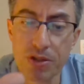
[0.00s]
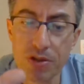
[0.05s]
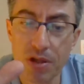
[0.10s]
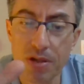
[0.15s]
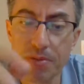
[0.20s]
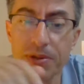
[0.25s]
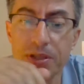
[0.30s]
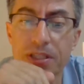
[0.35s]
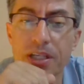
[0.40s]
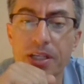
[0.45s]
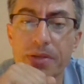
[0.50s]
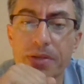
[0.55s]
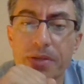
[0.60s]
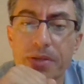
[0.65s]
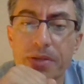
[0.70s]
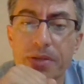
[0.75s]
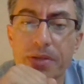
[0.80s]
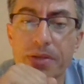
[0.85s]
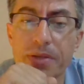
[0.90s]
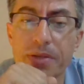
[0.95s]
as normas da
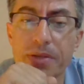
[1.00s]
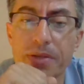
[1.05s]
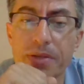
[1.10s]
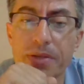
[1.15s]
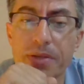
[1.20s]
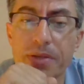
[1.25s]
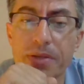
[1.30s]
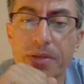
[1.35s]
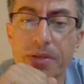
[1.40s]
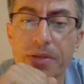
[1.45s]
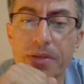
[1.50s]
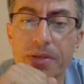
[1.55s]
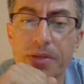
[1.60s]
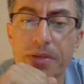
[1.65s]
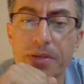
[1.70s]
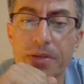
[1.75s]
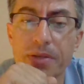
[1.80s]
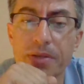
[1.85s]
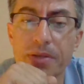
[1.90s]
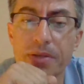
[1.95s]
ABNT e as normas da
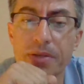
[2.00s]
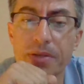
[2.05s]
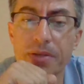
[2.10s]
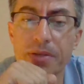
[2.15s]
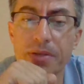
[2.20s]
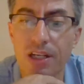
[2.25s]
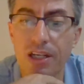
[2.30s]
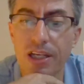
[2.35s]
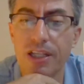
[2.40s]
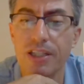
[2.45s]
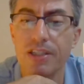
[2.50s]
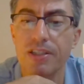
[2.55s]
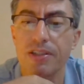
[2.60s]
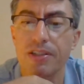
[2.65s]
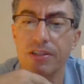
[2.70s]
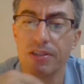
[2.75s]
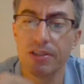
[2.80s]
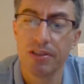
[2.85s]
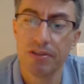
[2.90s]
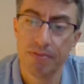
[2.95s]
concessionária
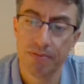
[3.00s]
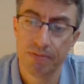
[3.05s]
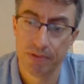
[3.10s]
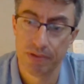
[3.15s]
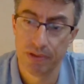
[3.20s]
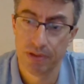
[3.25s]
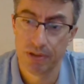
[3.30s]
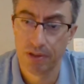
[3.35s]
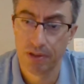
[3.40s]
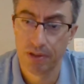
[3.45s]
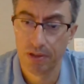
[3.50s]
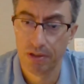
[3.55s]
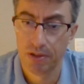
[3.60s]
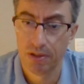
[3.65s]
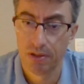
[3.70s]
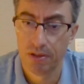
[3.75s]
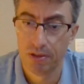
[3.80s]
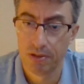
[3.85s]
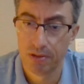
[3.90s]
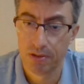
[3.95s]
elétrica, tá?
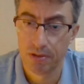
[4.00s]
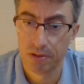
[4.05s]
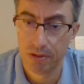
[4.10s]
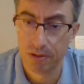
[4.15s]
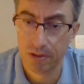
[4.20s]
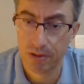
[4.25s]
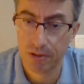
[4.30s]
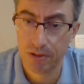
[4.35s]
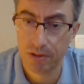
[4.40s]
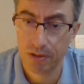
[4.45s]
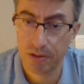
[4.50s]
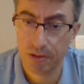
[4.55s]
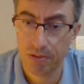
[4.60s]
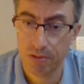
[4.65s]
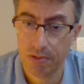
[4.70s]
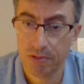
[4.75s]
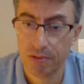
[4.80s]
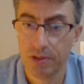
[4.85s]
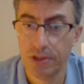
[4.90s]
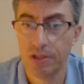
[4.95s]

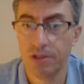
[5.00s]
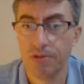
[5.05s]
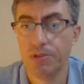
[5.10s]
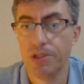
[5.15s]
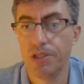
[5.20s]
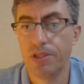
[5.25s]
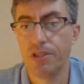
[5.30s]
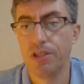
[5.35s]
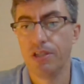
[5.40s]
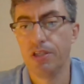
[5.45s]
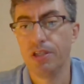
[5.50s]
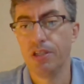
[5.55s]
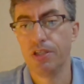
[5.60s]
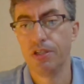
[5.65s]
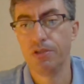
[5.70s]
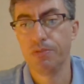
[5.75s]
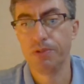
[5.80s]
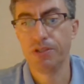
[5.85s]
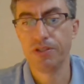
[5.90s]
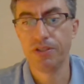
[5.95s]
Então não hum. tem ter
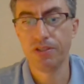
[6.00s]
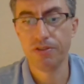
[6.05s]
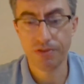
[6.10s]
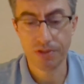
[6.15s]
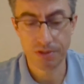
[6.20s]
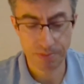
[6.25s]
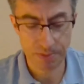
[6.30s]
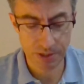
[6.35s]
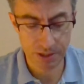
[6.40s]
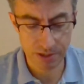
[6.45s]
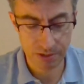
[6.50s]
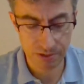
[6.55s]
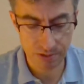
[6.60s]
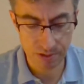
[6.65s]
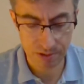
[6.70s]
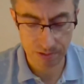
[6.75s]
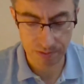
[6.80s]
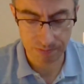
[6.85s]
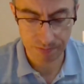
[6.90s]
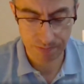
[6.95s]
específica para
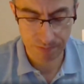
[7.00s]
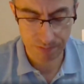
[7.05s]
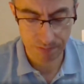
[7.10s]
isso, não.